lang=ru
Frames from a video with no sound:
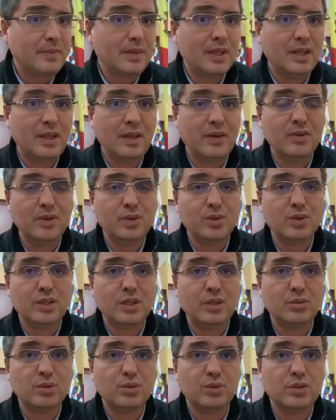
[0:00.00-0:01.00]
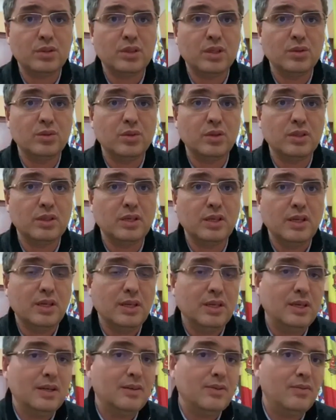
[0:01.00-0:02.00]
я вижу там, что Дадон
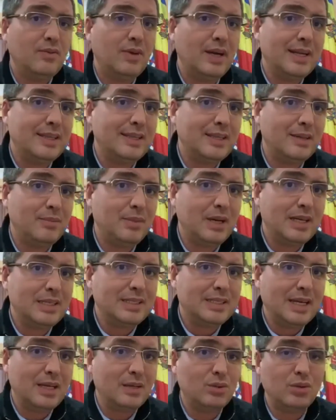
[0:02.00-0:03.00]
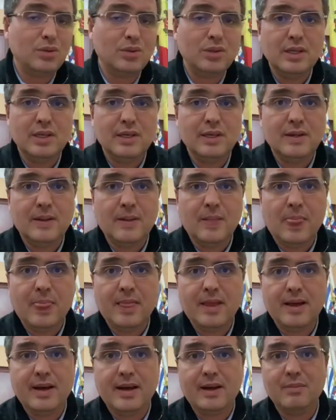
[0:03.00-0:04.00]
валит на Майя Санду,
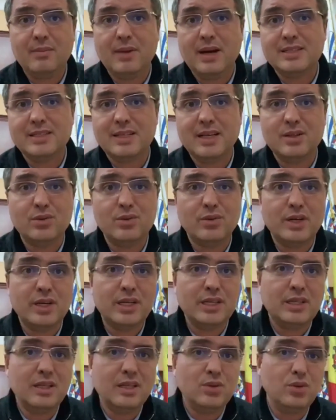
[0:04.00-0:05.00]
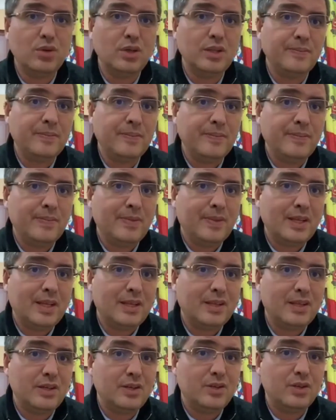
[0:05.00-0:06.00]
э, Майя Санду говорит Дадон,
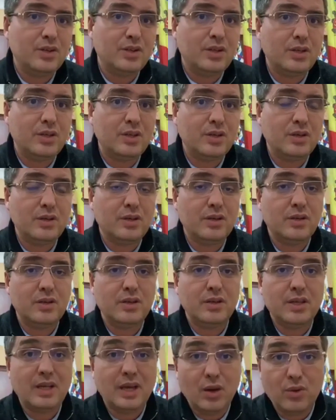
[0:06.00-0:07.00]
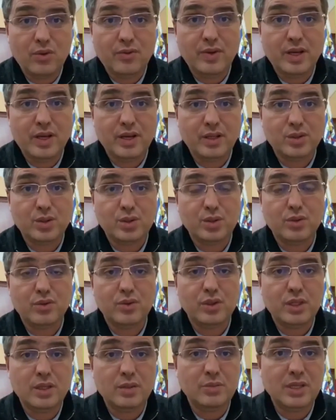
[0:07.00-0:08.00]
значит, я уверен, что
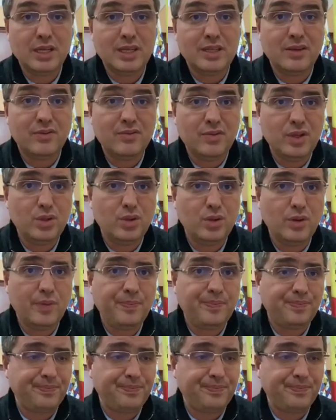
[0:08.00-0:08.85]
вот именно это видео